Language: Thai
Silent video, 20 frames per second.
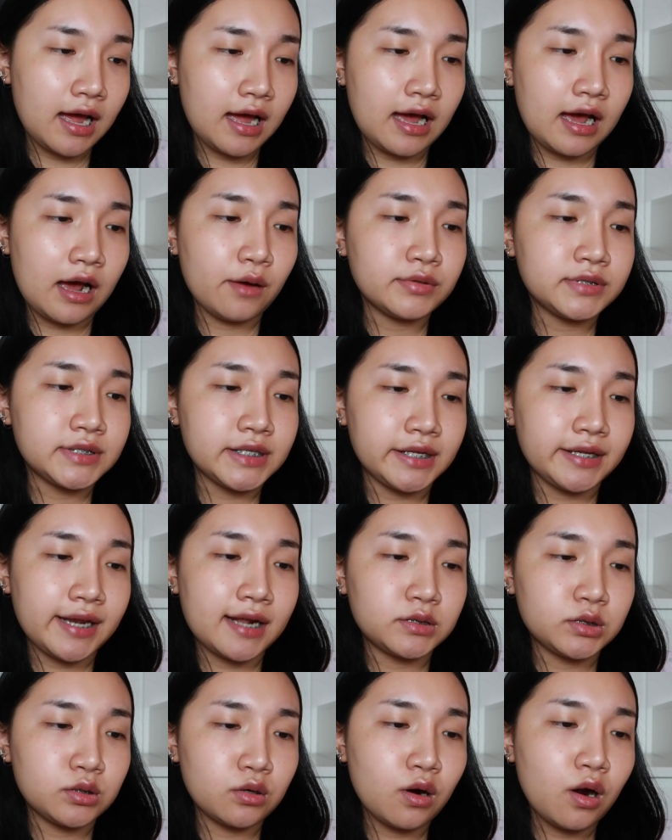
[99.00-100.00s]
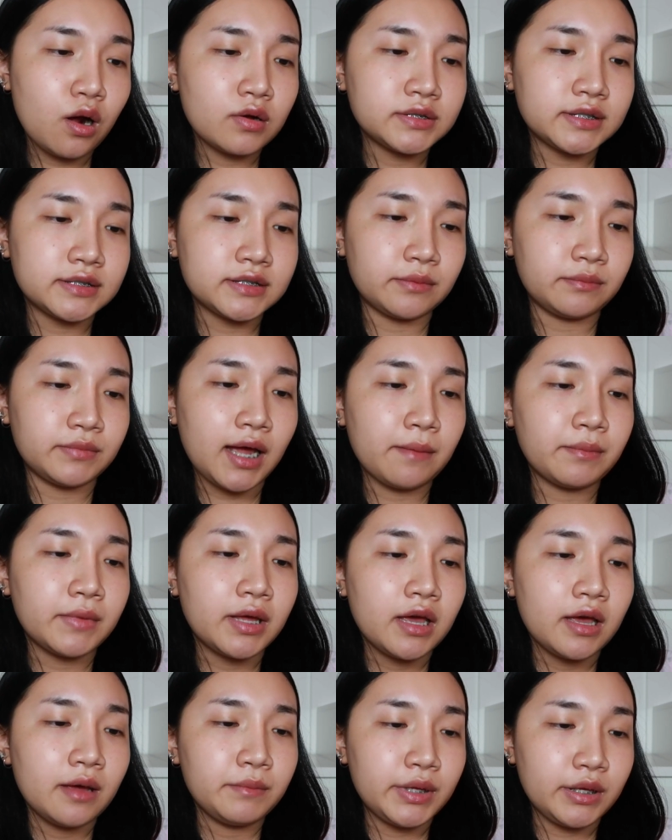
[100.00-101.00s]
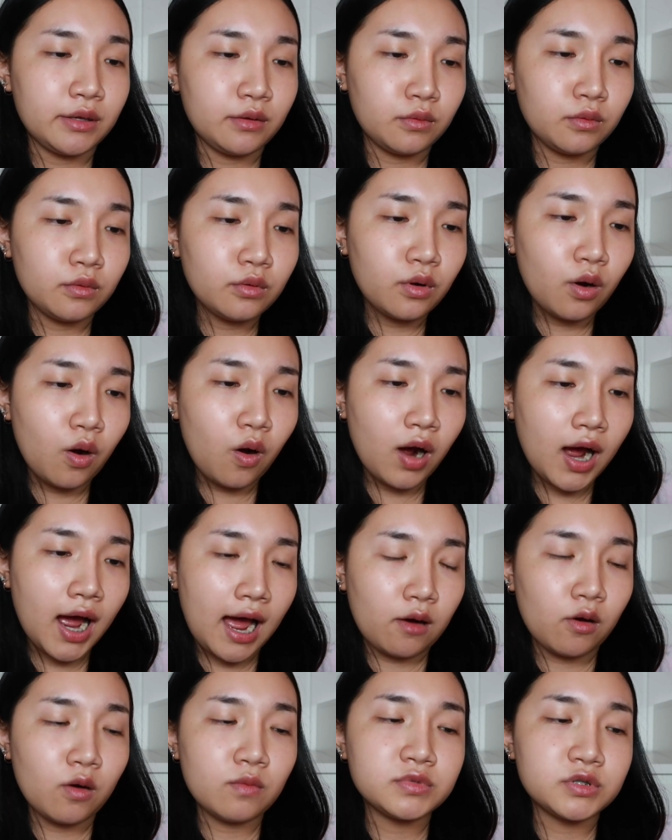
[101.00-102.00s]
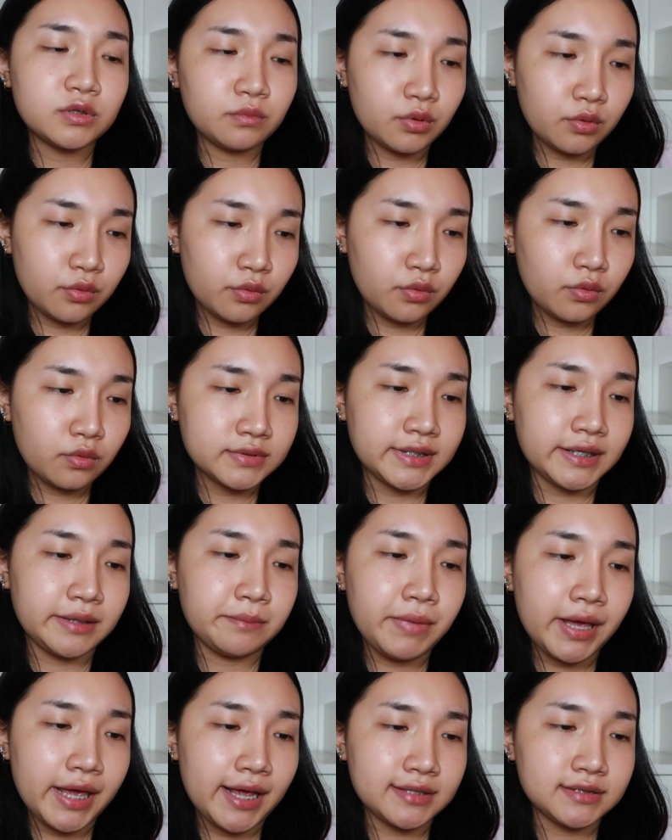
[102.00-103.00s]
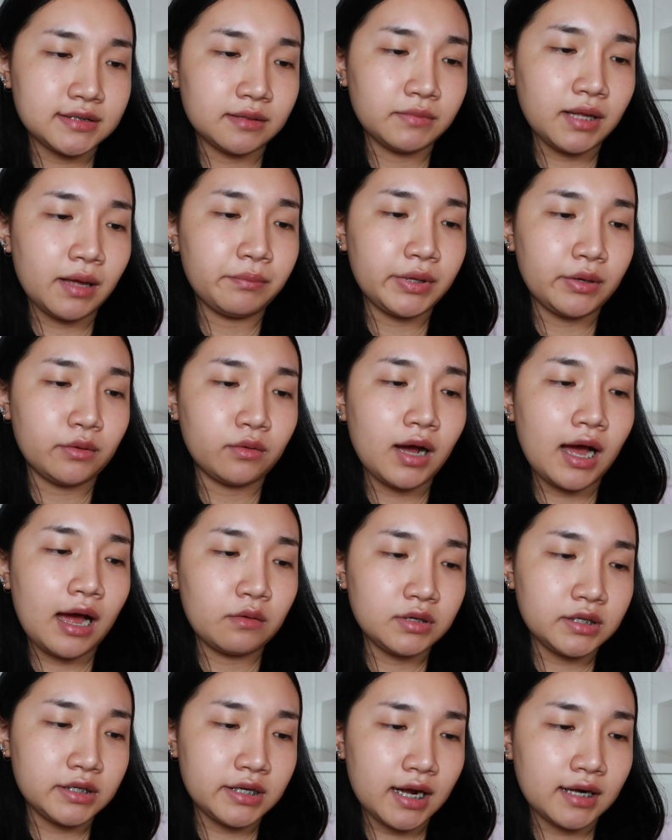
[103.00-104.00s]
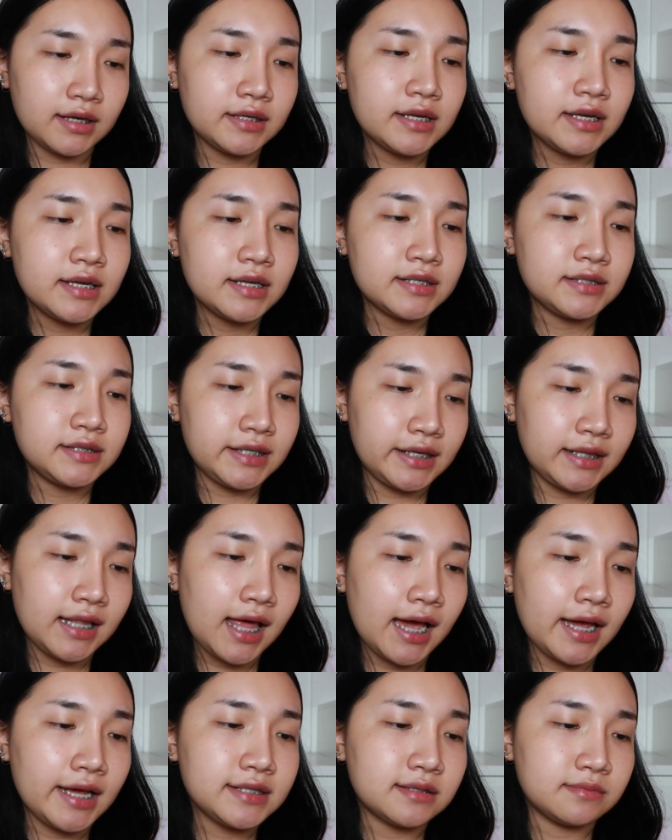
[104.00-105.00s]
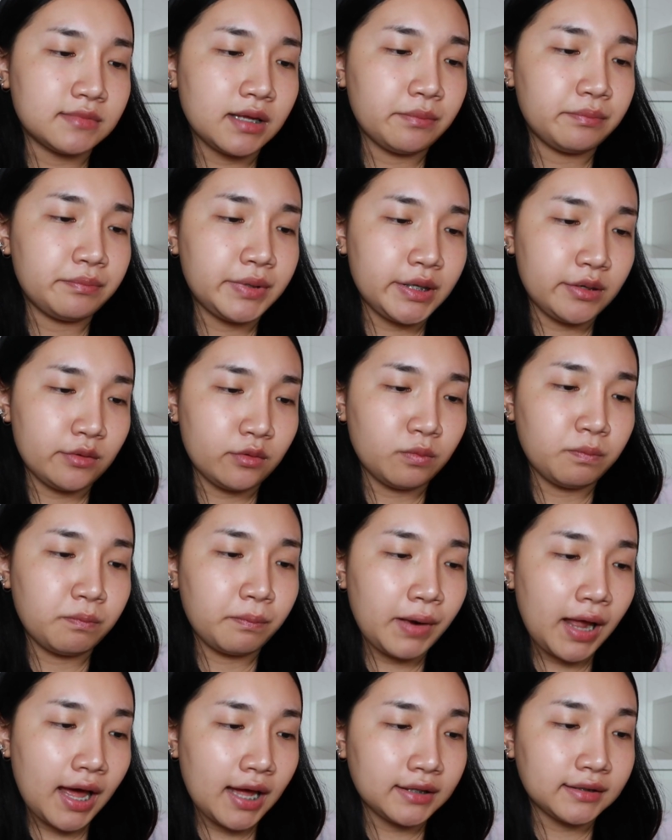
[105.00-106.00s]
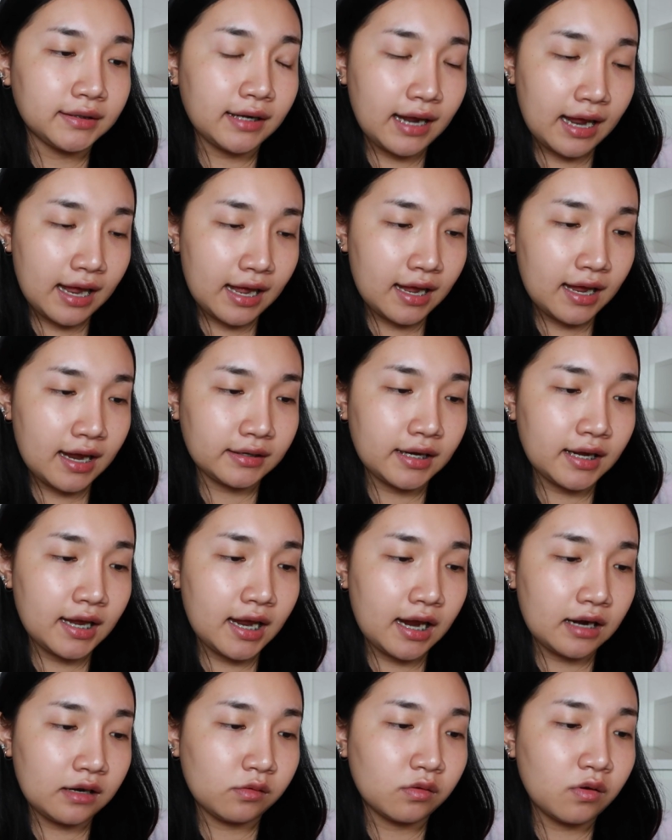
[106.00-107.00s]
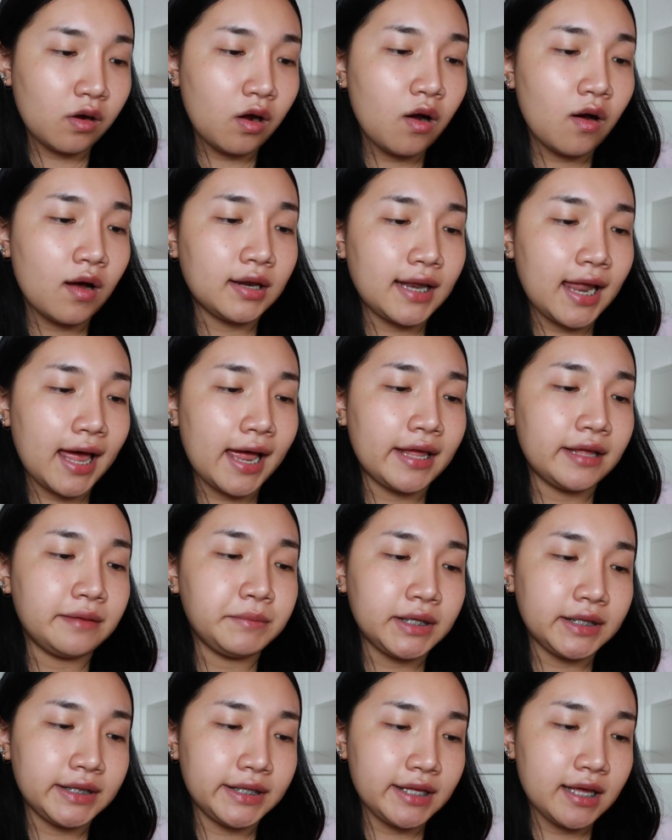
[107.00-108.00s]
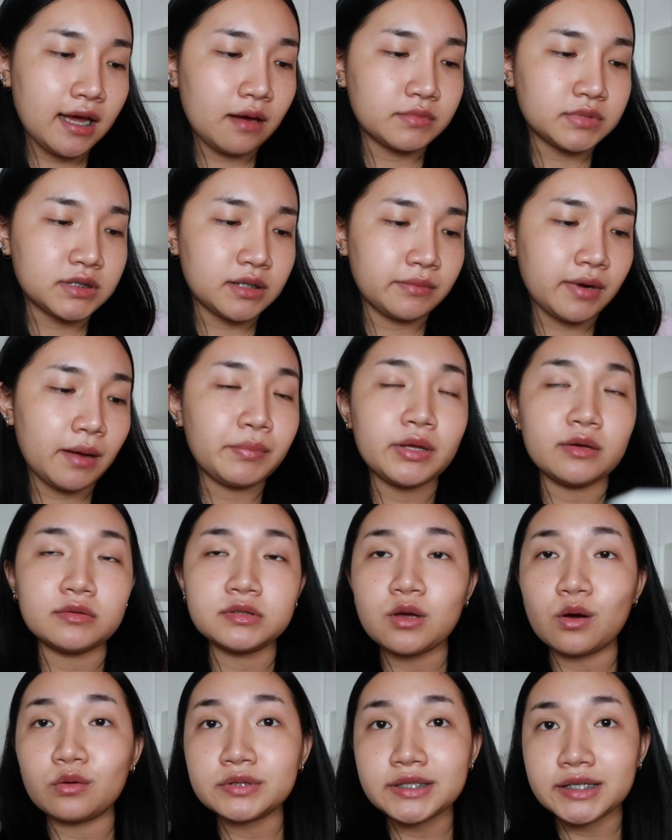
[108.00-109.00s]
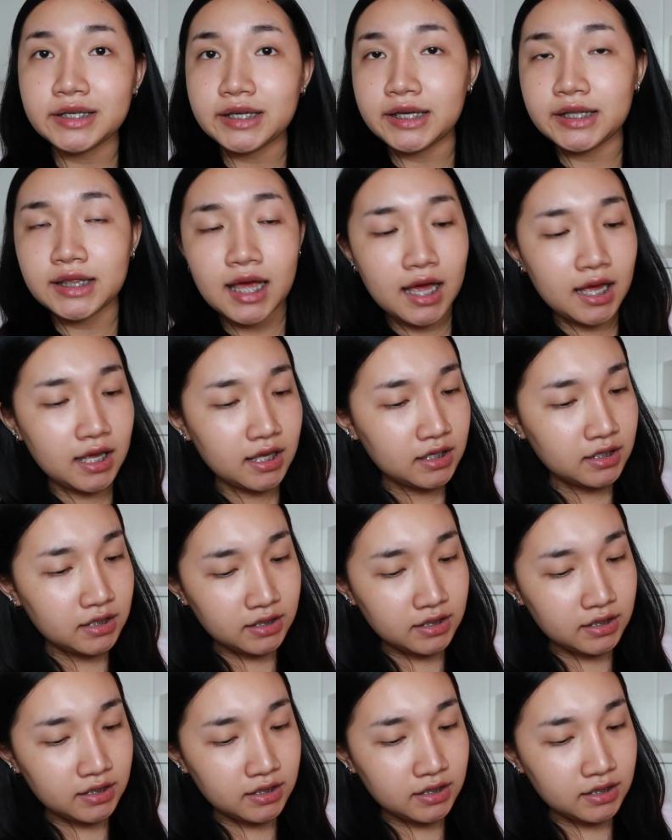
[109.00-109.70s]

ขาว สี Natural จะสำหรับผิวขาวอมชมพู สีเบสสำหรับผิวขาวเหลือง สีไลท์สำหรับผิวปานกลางนะคะ แล้วก็ไลท์มีเดียมสำหรับผิวสองสีนะ